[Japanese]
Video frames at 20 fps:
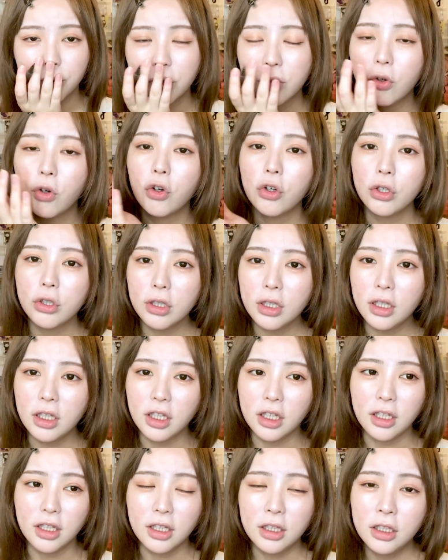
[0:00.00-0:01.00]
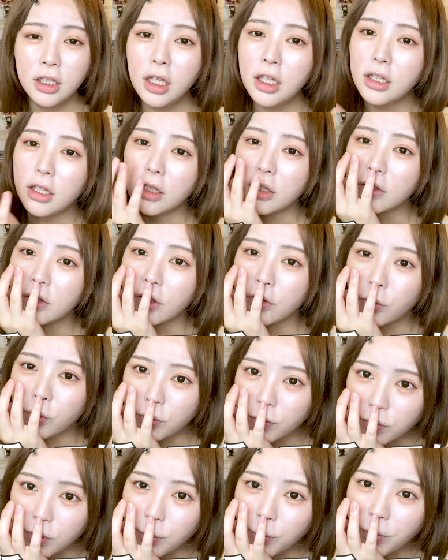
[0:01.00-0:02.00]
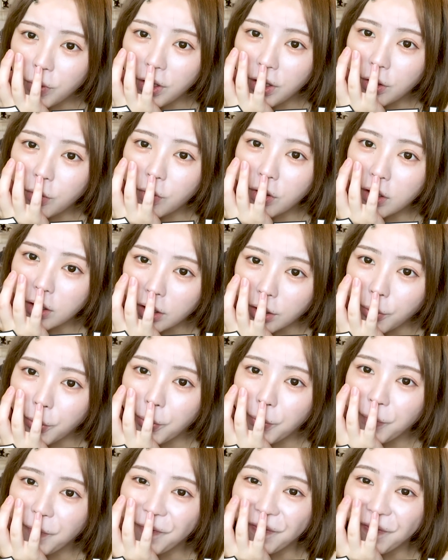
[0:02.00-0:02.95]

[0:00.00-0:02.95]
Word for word: 向こうに家に誘ってもらえるわけよ。